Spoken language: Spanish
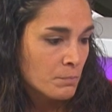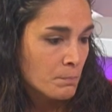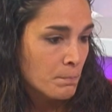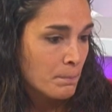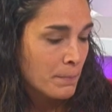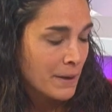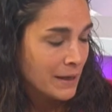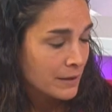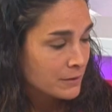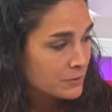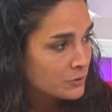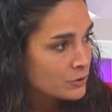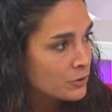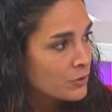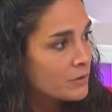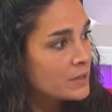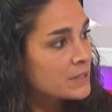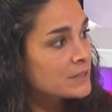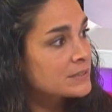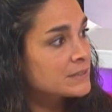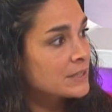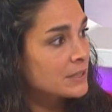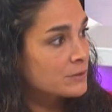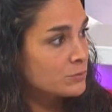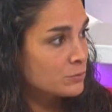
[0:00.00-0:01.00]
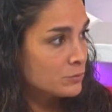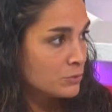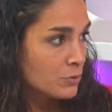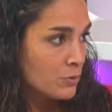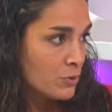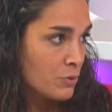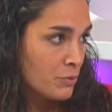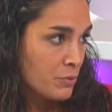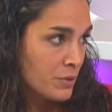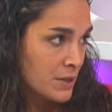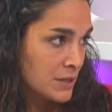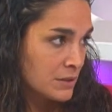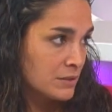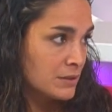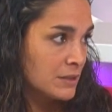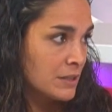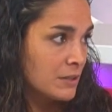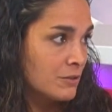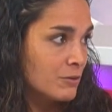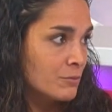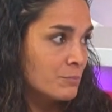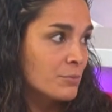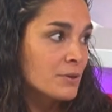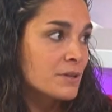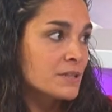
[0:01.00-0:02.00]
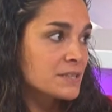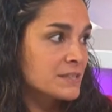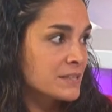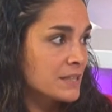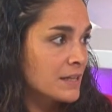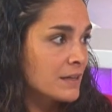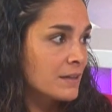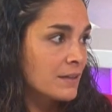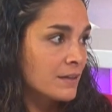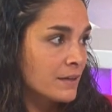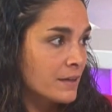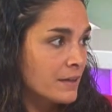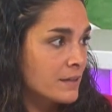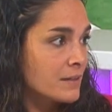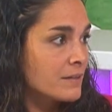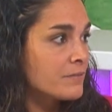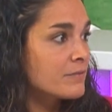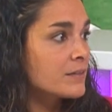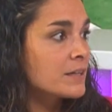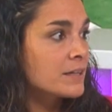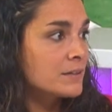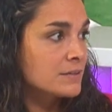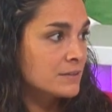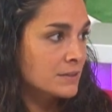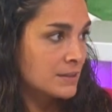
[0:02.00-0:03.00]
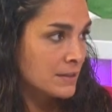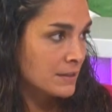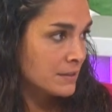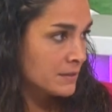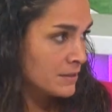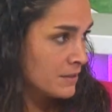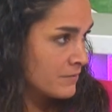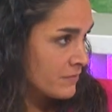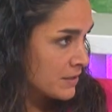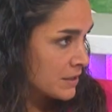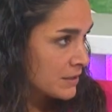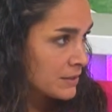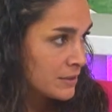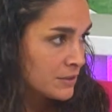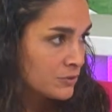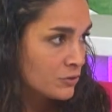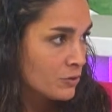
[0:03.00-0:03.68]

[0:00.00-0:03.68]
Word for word: pacto de estatuto docente. No puede ser que diferente, en diferentes